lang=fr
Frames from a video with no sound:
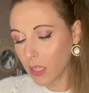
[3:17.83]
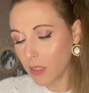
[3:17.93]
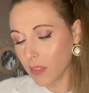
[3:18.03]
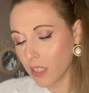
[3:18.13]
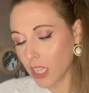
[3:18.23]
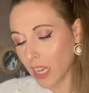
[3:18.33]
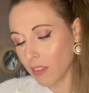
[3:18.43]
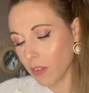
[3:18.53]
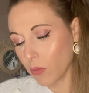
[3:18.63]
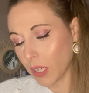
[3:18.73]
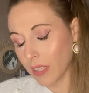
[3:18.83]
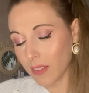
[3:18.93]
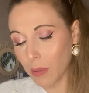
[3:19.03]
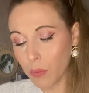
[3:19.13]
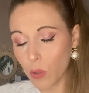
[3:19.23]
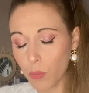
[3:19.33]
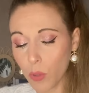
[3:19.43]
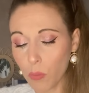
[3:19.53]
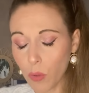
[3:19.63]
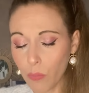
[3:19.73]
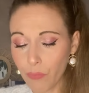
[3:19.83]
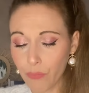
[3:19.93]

si j'arrive à ouvrir ça proprement.